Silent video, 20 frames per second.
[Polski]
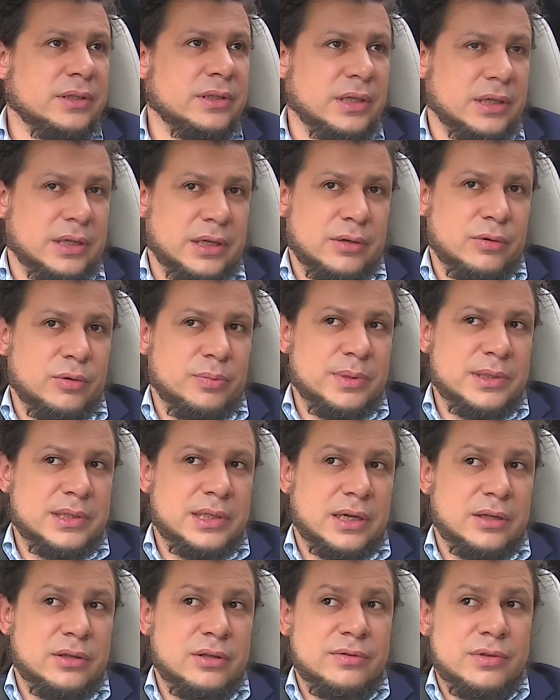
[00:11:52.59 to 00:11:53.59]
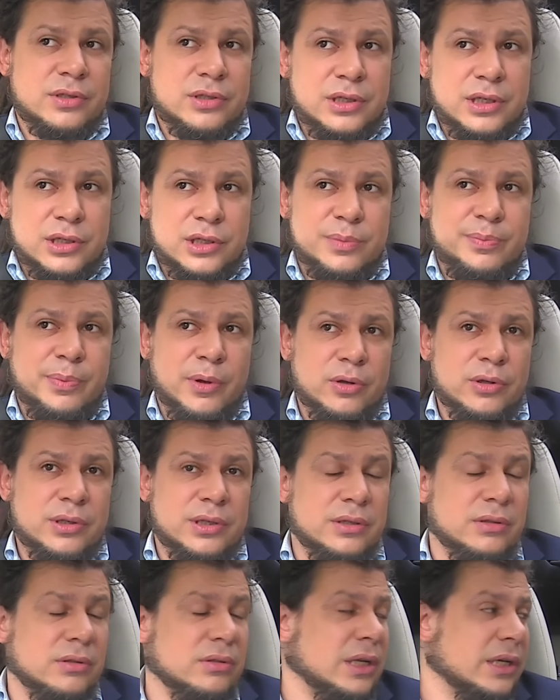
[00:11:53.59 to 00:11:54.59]
takie grupy startowe, czy też
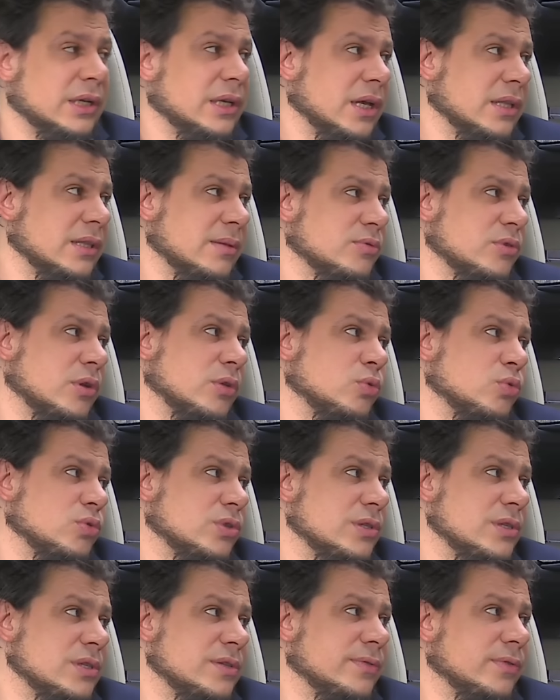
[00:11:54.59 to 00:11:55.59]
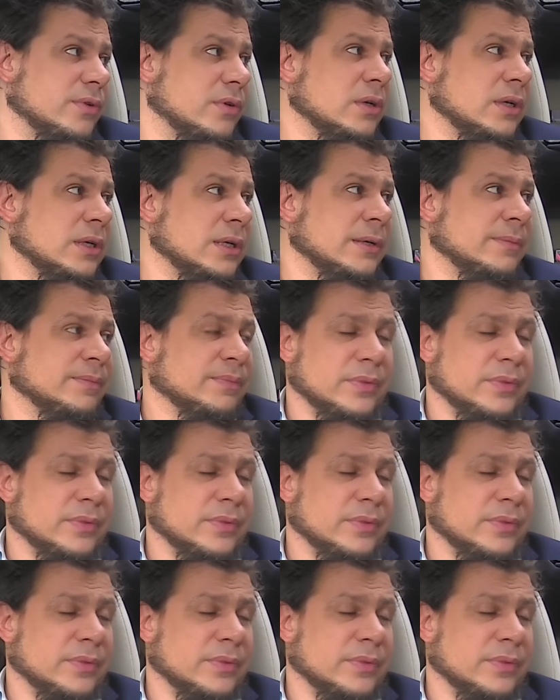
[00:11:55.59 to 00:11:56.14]
sporty, no, takie jak na przykład ucznictwo, mhm.